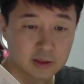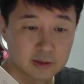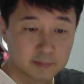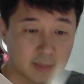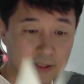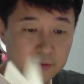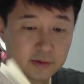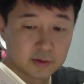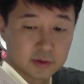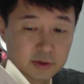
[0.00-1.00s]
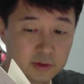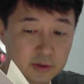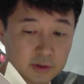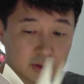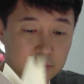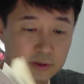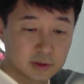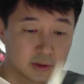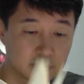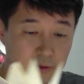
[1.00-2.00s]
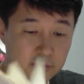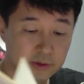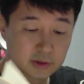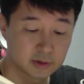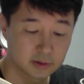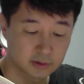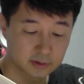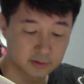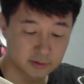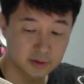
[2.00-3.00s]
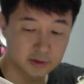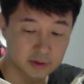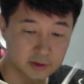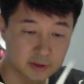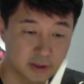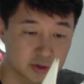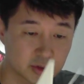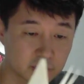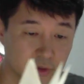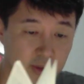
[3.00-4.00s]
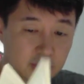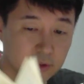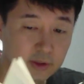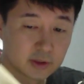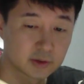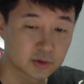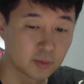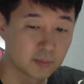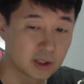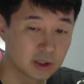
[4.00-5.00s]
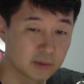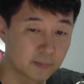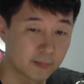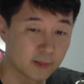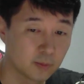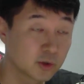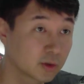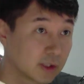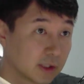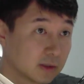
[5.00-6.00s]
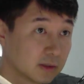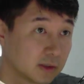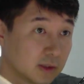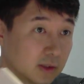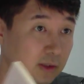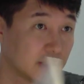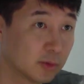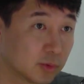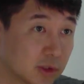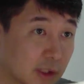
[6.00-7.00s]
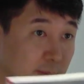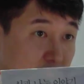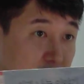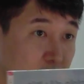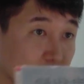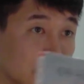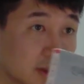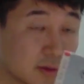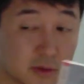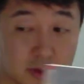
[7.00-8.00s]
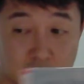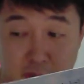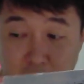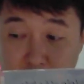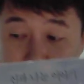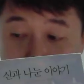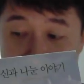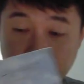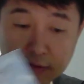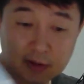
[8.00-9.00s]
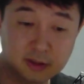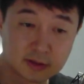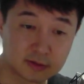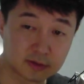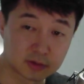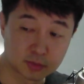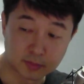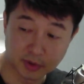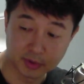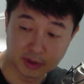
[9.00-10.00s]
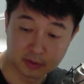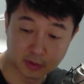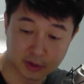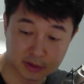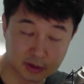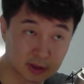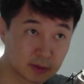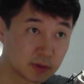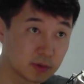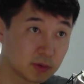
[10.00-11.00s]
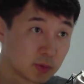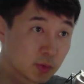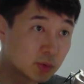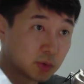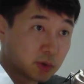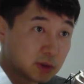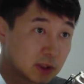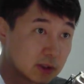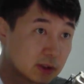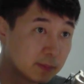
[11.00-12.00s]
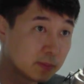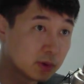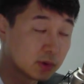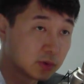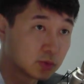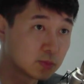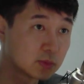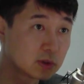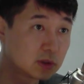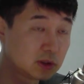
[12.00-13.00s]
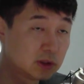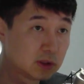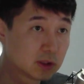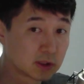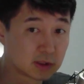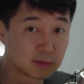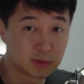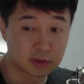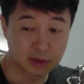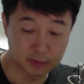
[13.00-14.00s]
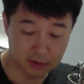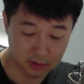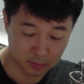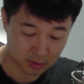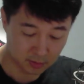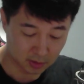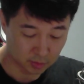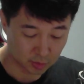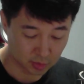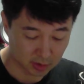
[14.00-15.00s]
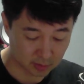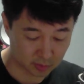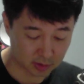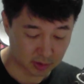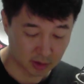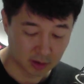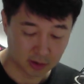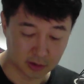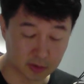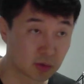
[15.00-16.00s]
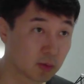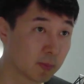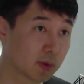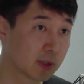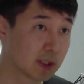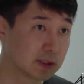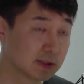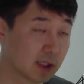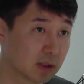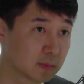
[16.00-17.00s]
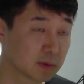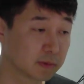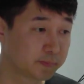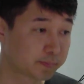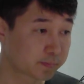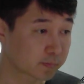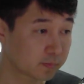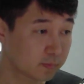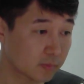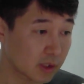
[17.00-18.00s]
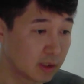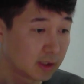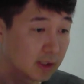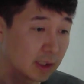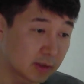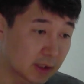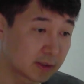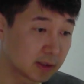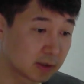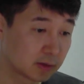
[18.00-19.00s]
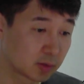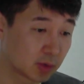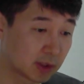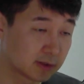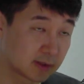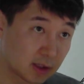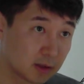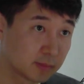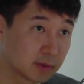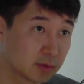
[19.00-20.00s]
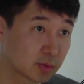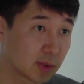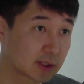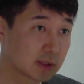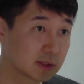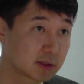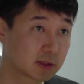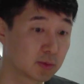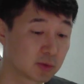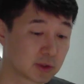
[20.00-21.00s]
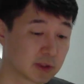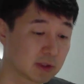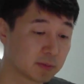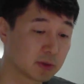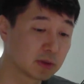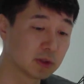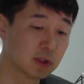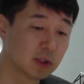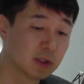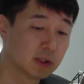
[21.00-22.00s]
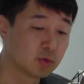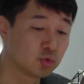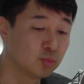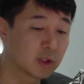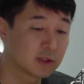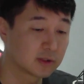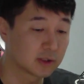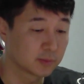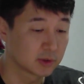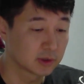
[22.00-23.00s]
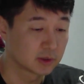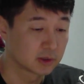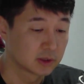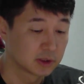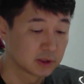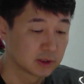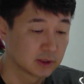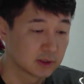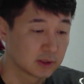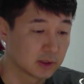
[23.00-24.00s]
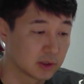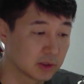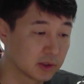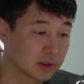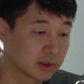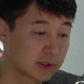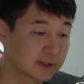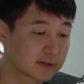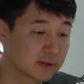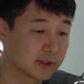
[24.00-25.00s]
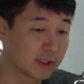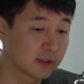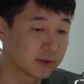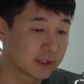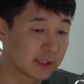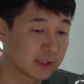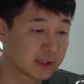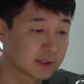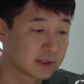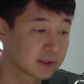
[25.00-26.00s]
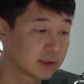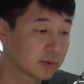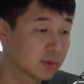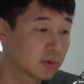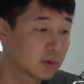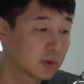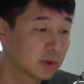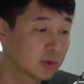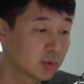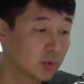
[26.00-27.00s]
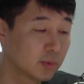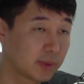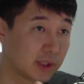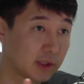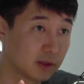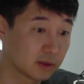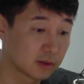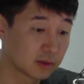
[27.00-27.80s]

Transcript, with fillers: 만들어진, 지어진, 쓰여진 책이죠. 정말 엄청난 내용들이 담겨 있습니다. 그래서 뭔가 인생에 있어서 좀 변화를 원하신다면은 이런 책을 한번 좀 진지하게 깊이 있게 한번 읽어보시면 너무 좋을 것 같고요. 그리고 뭔가 이 사업을 인간관계를 통한 사업을 좀 확장시키고자 한다면은 유명한 사람들, 어, 덱스터 예거나 그리고 돈 페일러